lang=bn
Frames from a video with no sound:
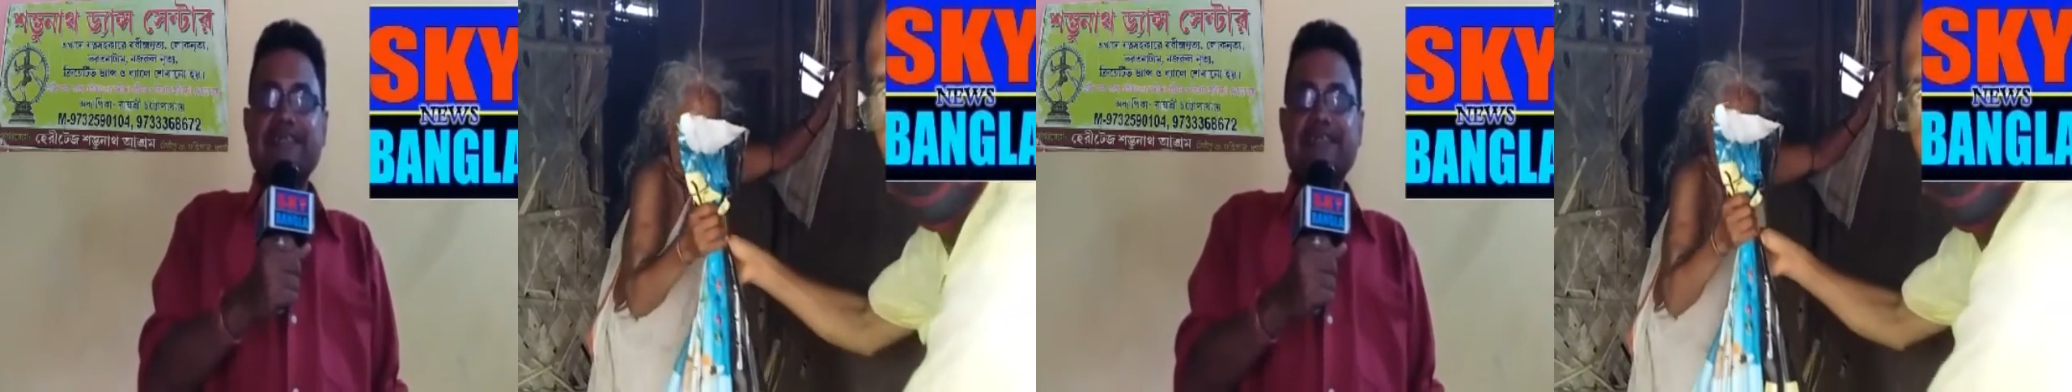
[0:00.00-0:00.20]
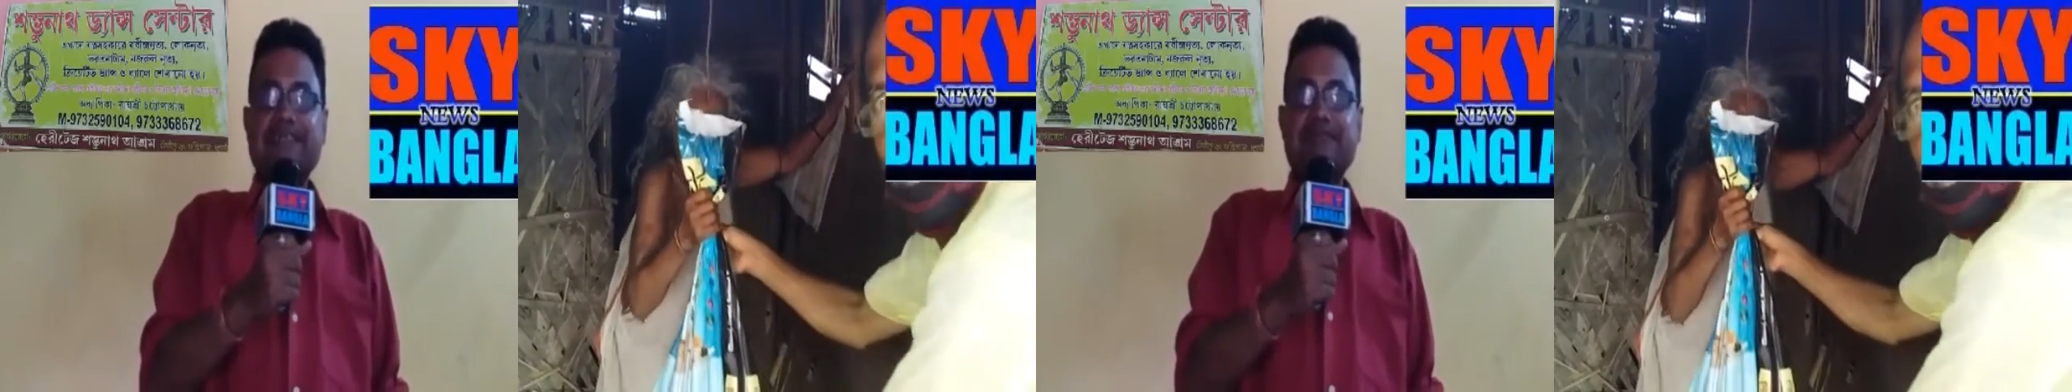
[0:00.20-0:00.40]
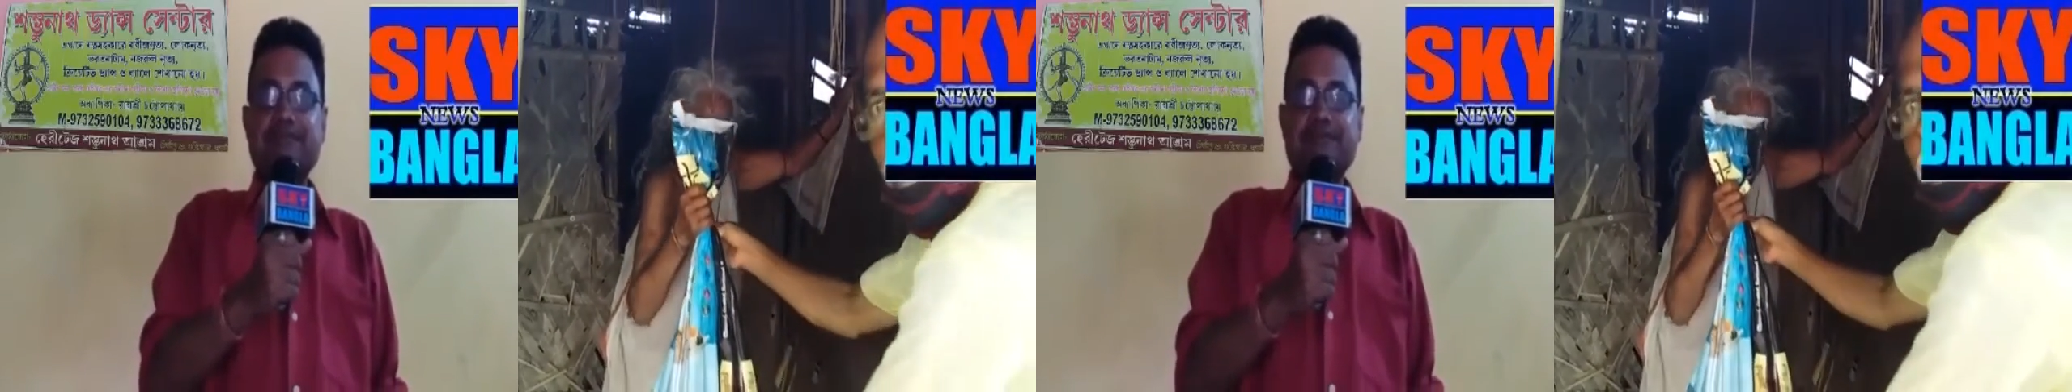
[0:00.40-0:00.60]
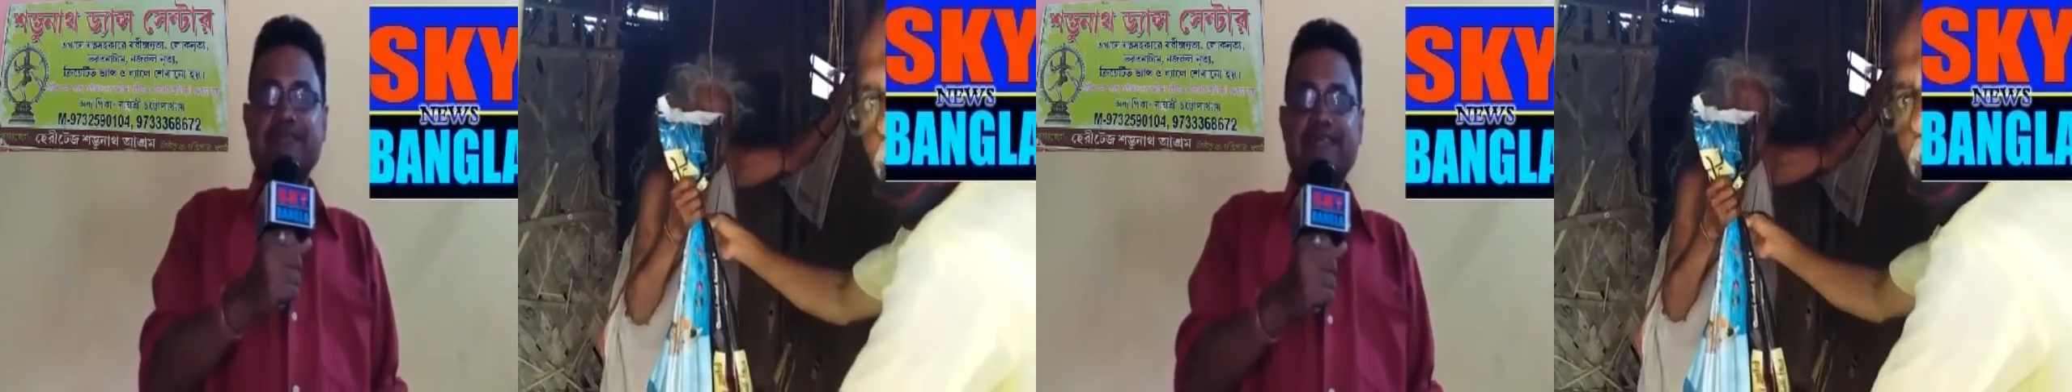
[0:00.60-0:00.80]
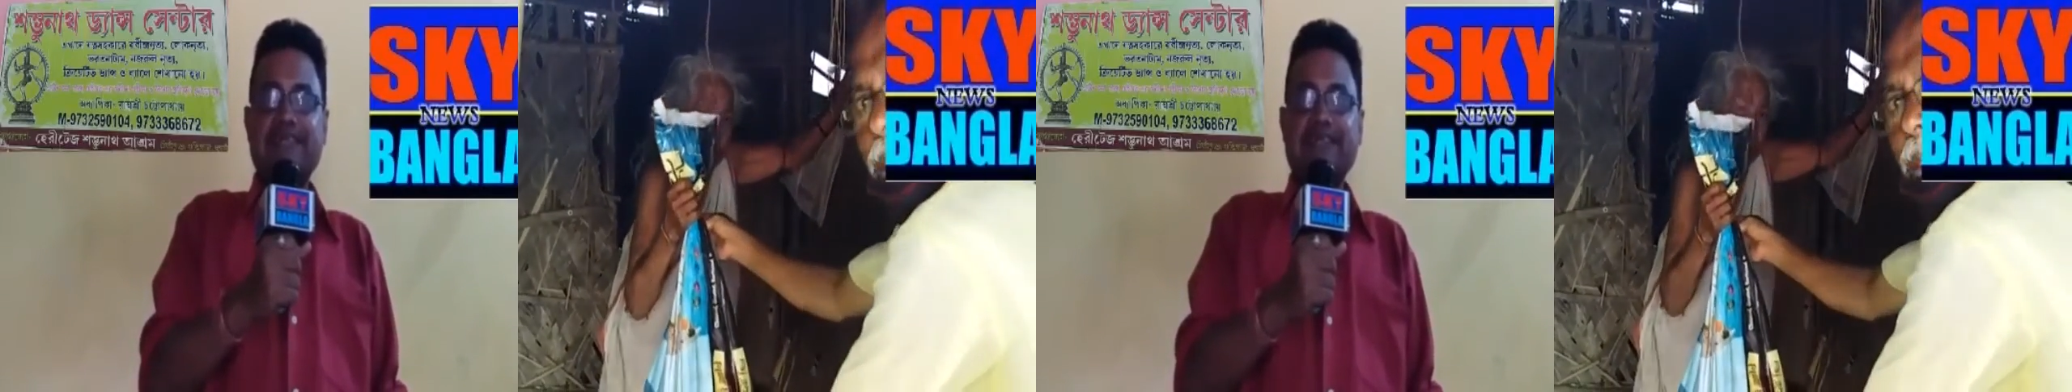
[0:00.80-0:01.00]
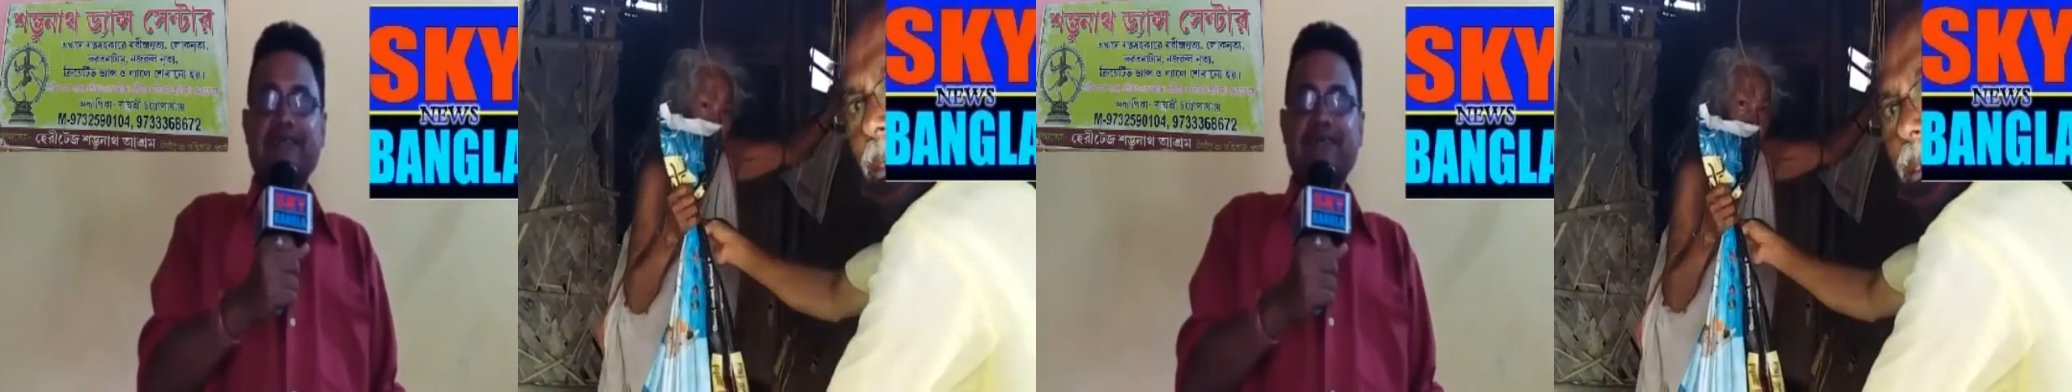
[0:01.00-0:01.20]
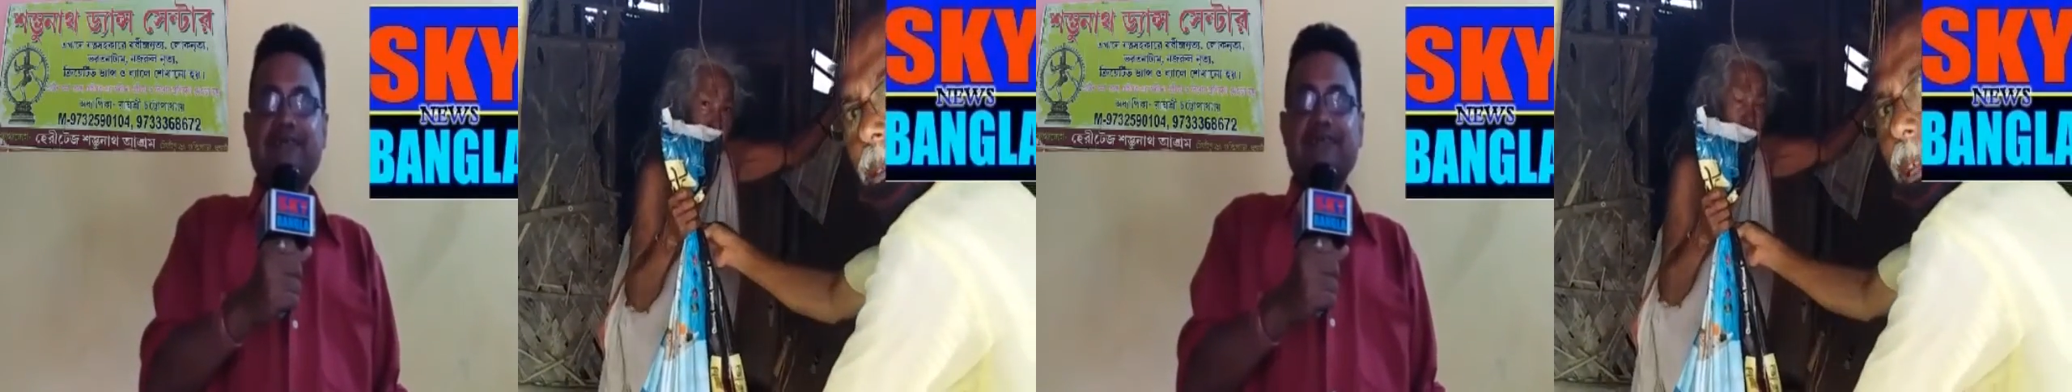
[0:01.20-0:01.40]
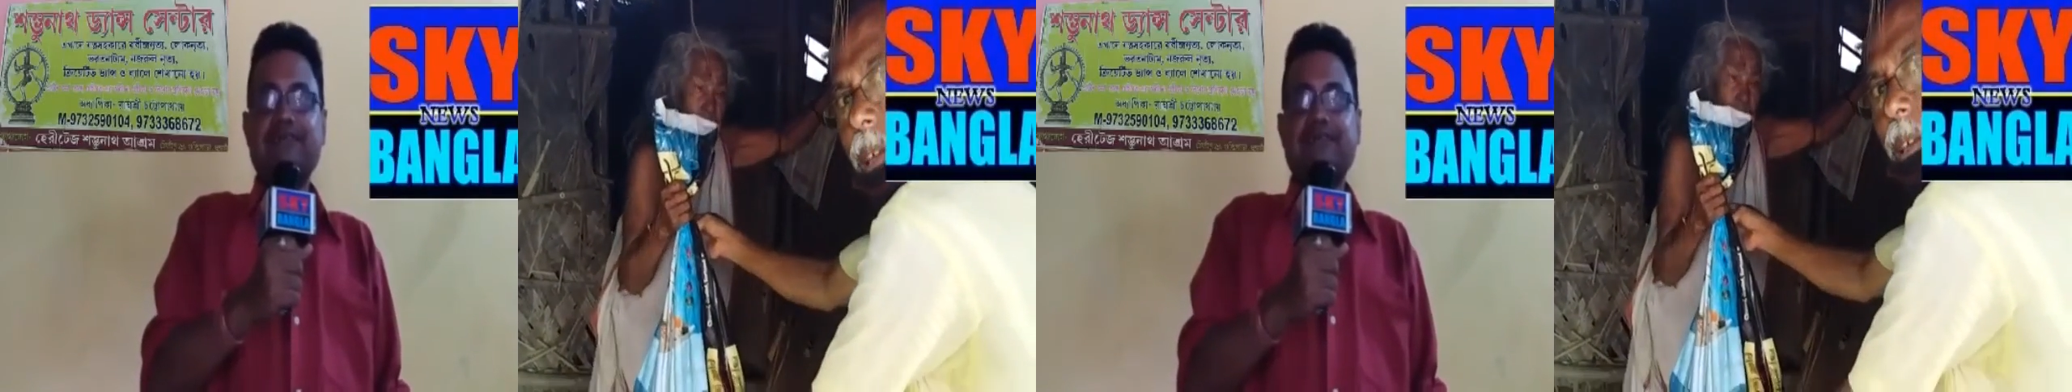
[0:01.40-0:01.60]
টিম ছুটে গেল
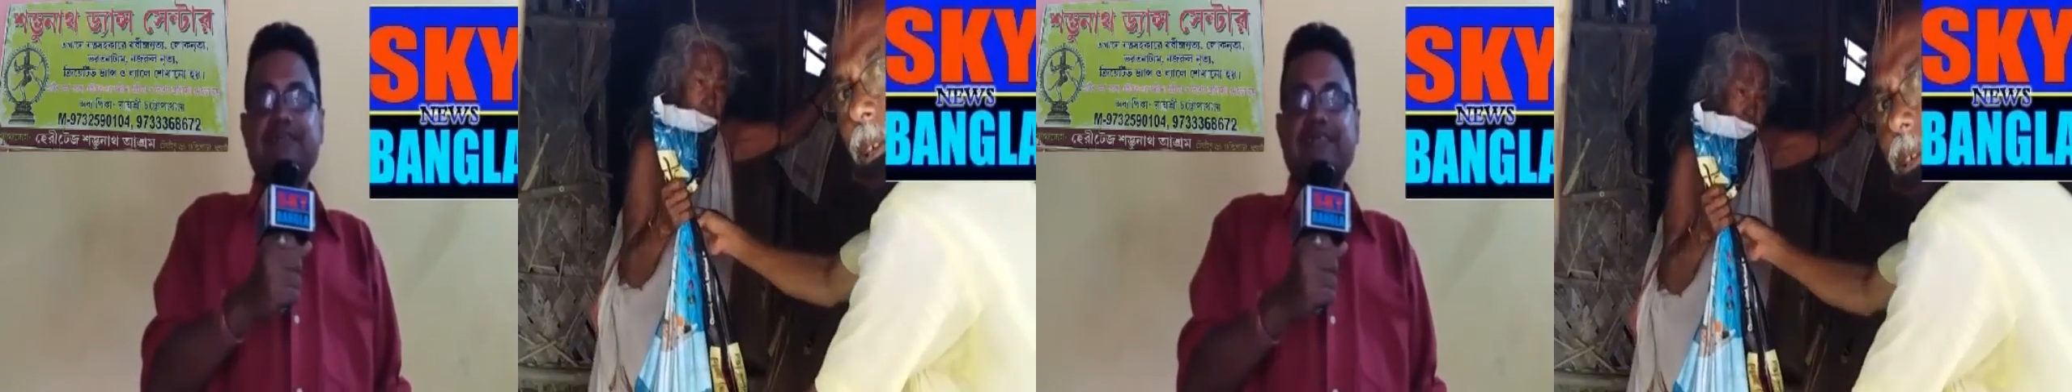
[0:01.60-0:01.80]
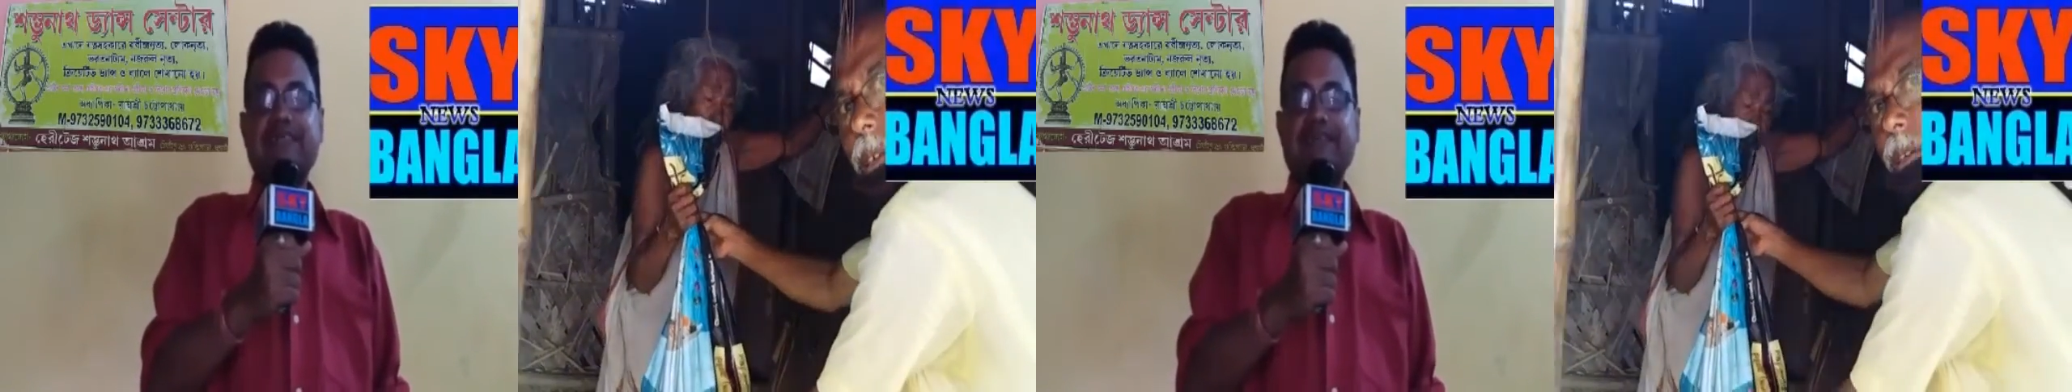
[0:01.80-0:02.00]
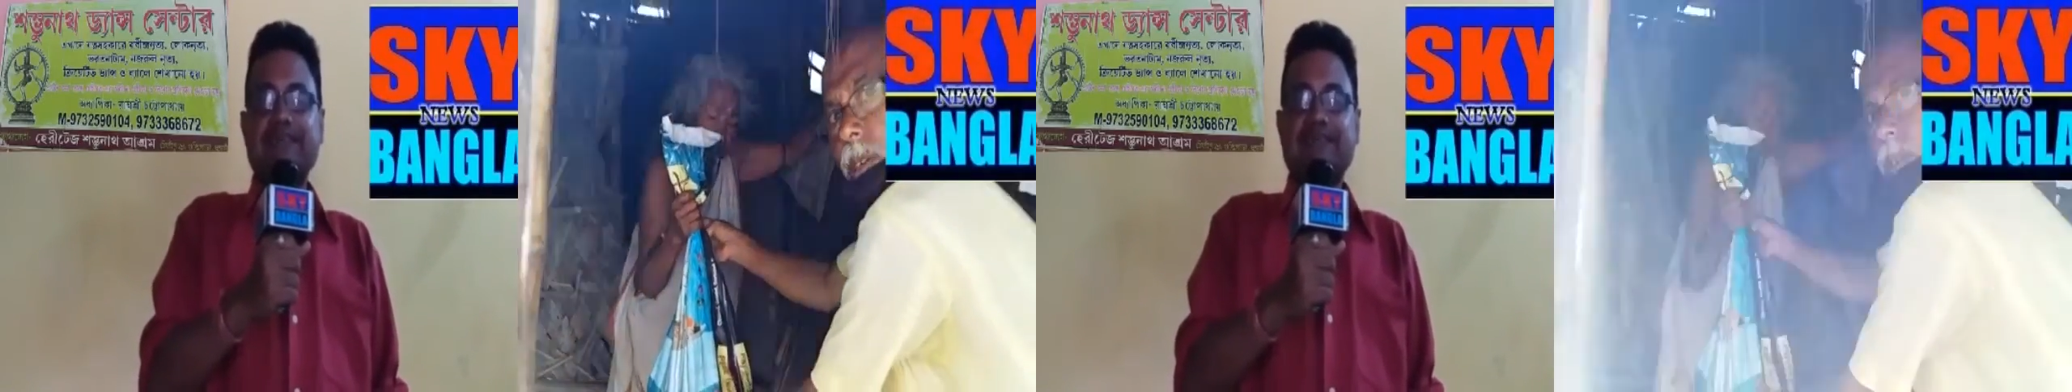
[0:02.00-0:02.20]
তারা